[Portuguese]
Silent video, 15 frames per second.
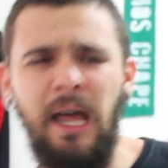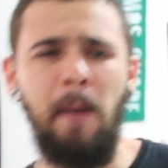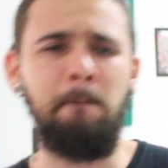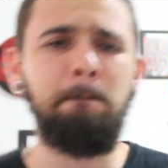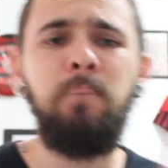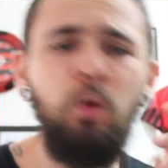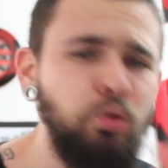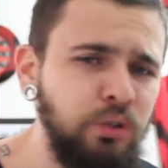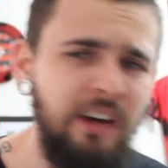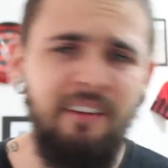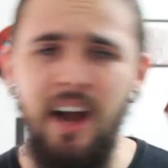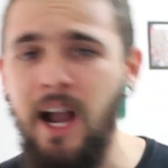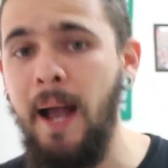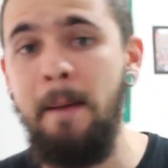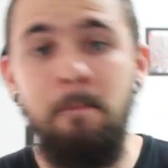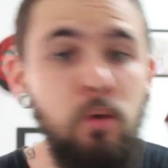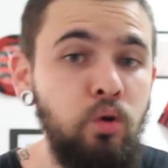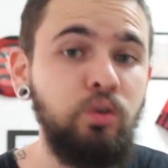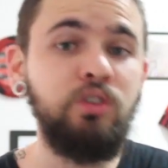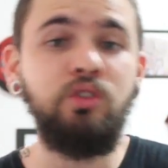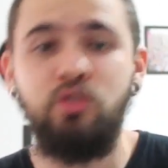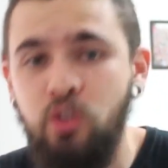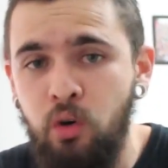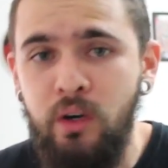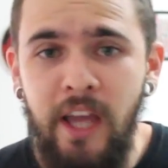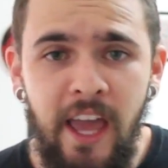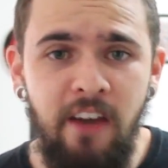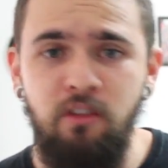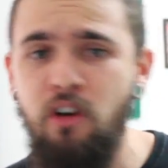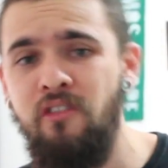da puta, vagabundo, não sei o
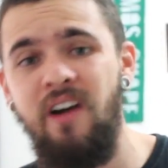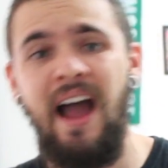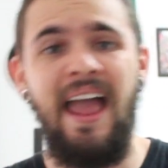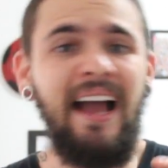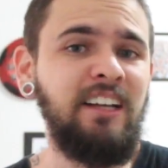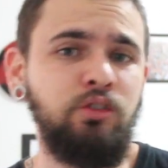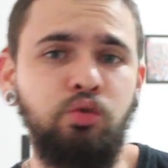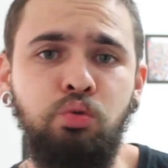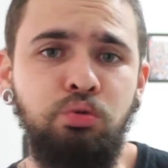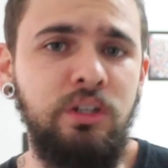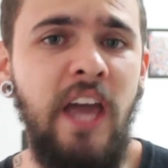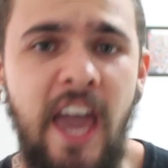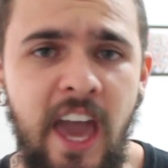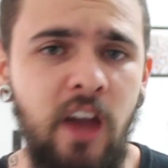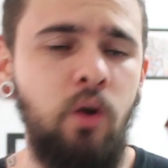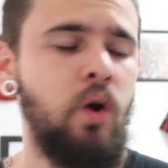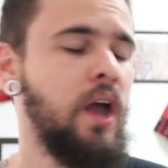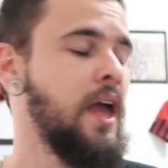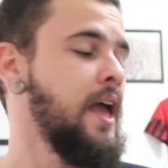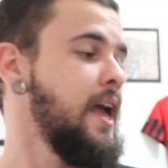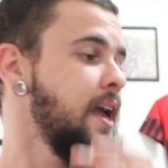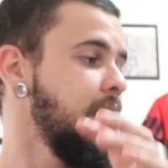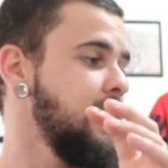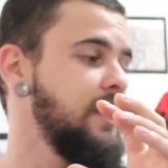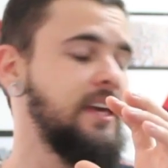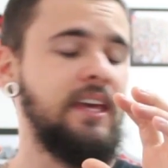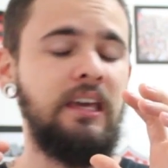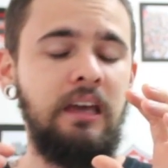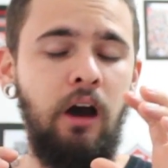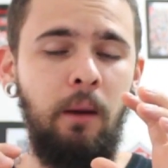que, vou vaiar escudeiro.
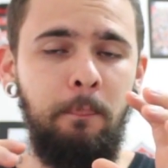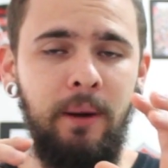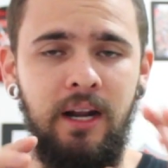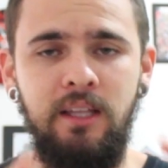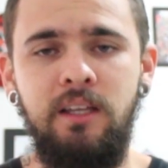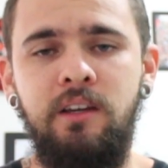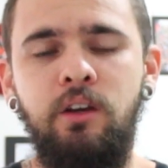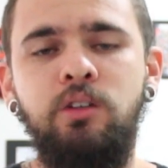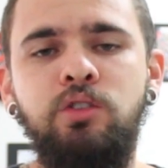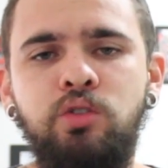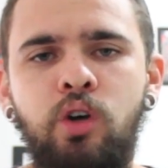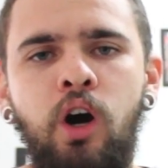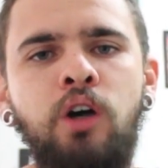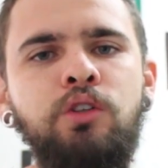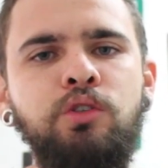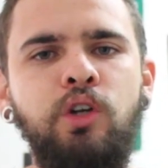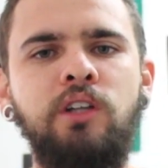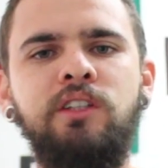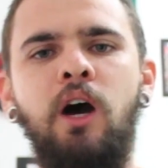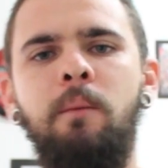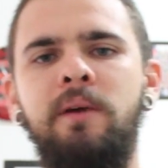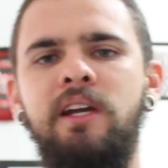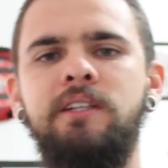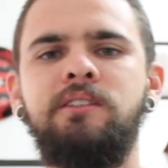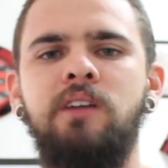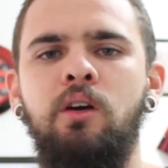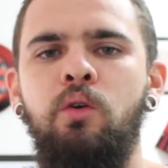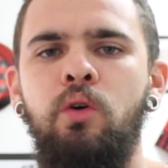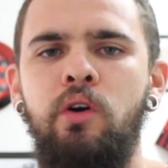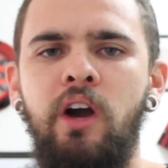E é uma parada que eu discordo totalmente,
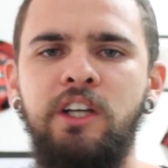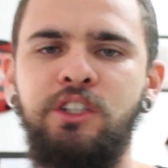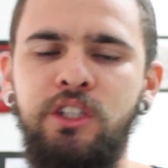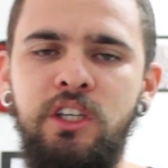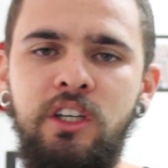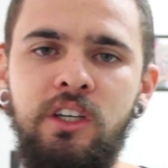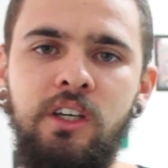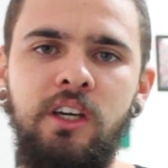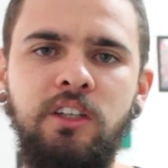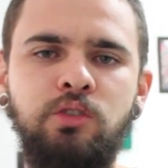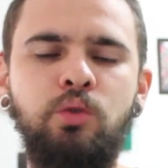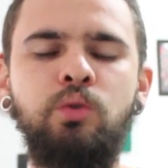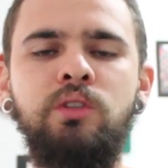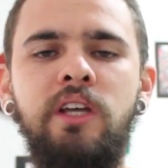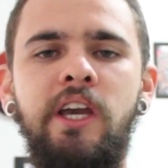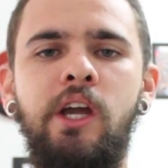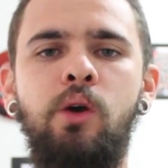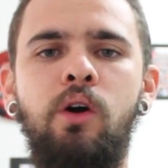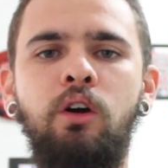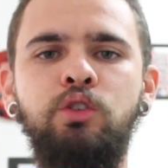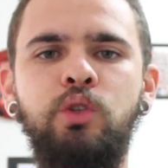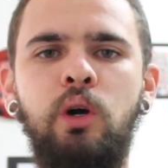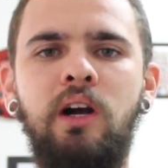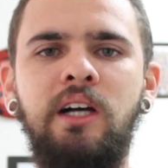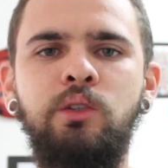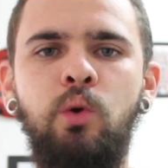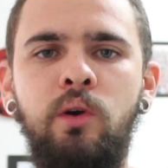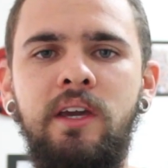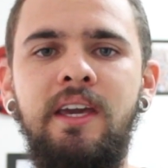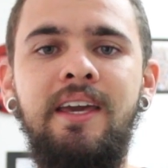sacou? Eu acho que Escudeiro é um
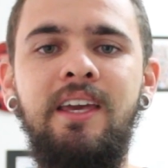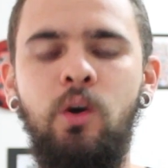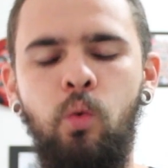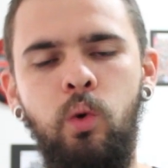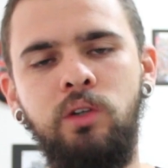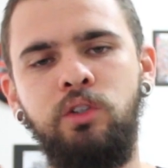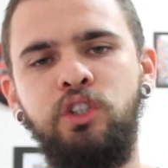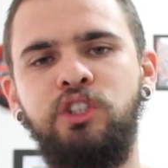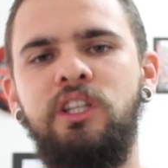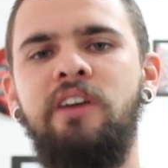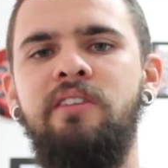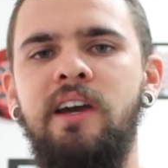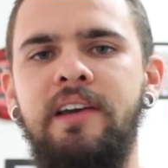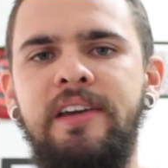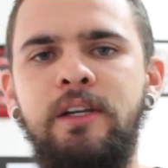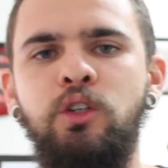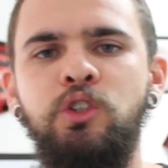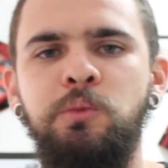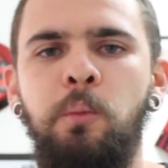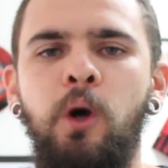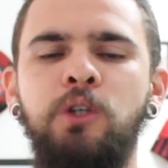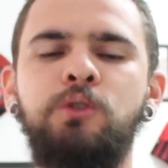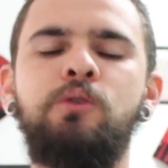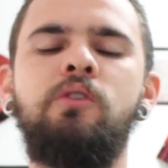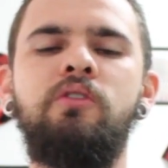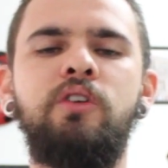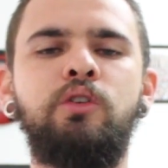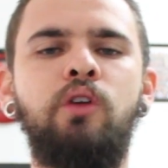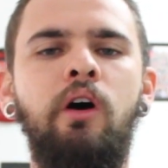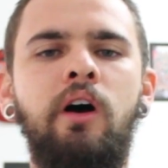jogador que, enquanto esteve aqui no Esporte
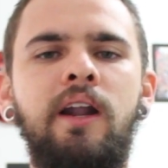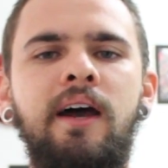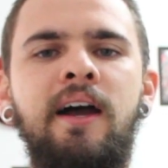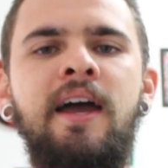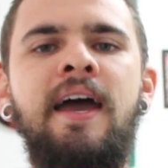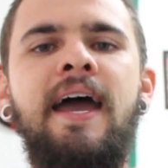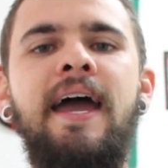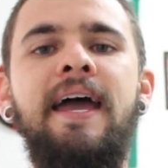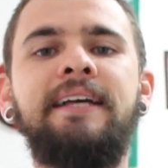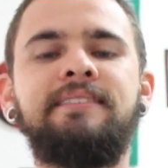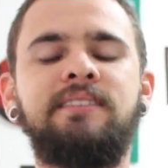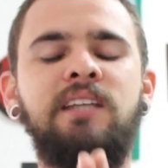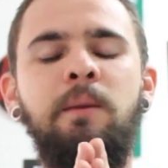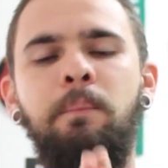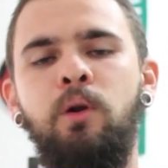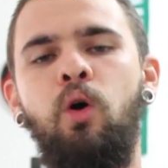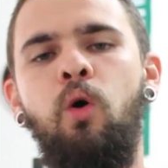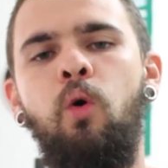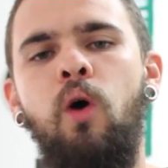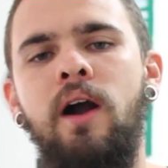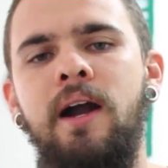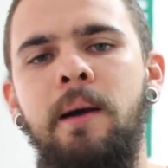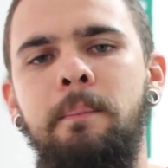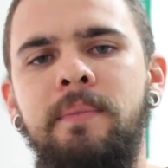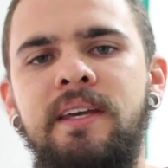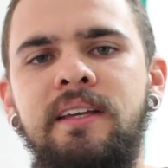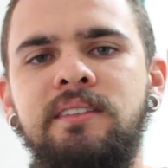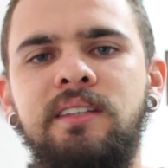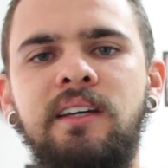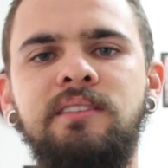Clube Vitória, sempre honrou a
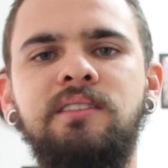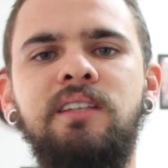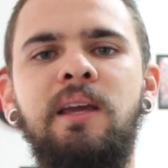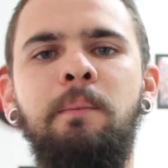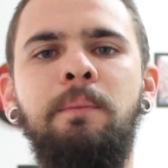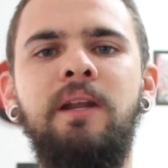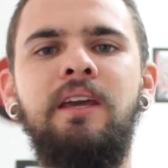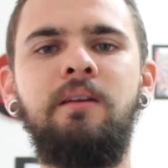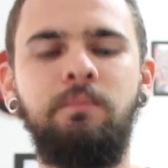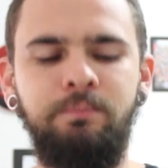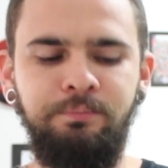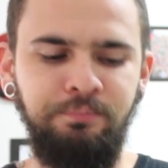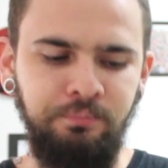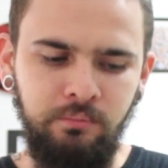camisa, sempre